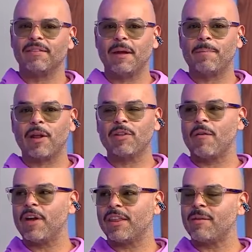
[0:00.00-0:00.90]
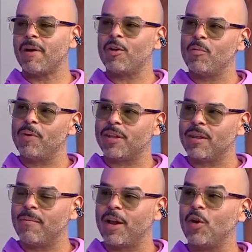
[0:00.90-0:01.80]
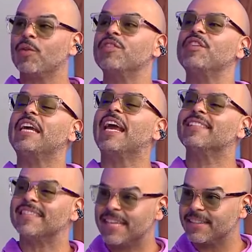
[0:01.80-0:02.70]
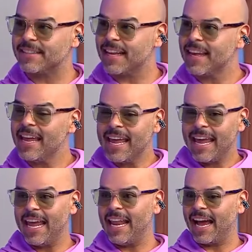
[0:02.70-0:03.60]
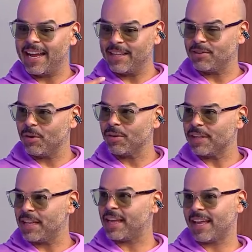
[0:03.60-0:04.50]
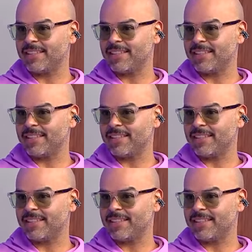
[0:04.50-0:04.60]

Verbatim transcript: siempre hay una víctima y un victimario. Si existe el agresor, tiene que